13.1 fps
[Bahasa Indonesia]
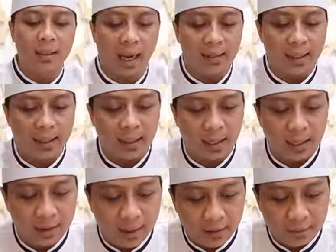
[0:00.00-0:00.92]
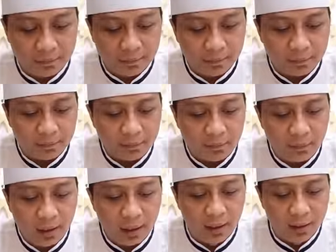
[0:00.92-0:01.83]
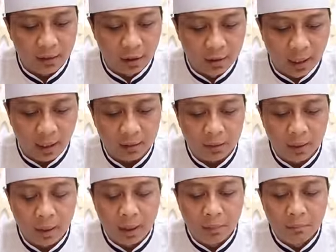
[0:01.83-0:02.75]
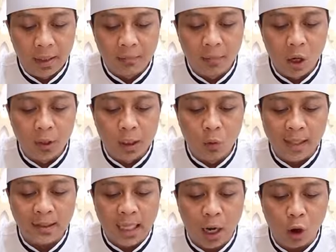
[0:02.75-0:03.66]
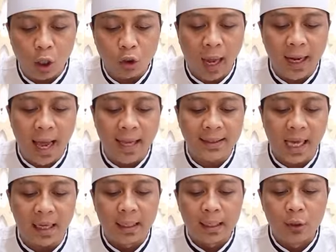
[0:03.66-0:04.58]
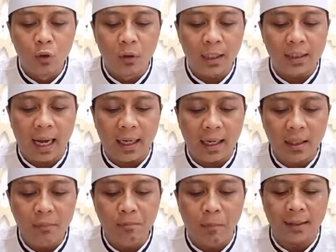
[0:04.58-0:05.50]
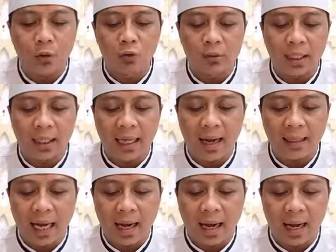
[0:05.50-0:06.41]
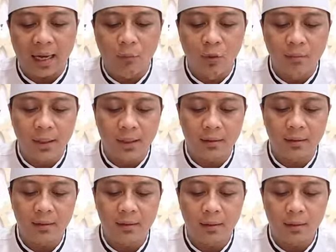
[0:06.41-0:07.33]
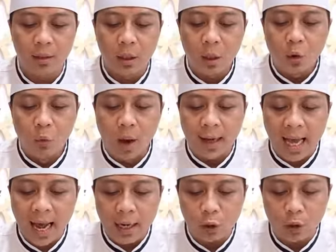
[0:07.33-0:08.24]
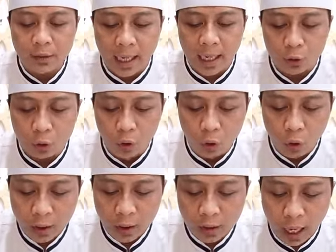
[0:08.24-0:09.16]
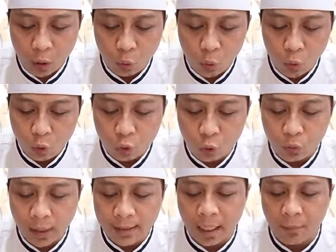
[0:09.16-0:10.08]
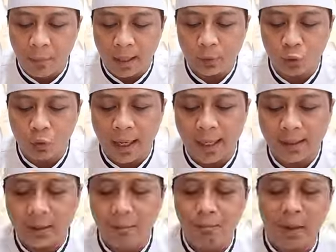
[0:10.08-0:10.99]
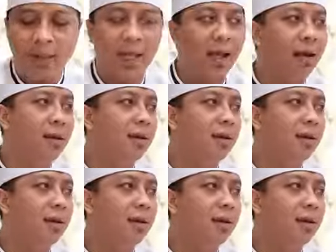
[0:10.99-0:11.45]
nyaran dena teh itu nya min mau diwasakot al hajar dugi kaken batu teragra karena bumi wadah roja tuluy ngagulutuk eta batu karena tempatnya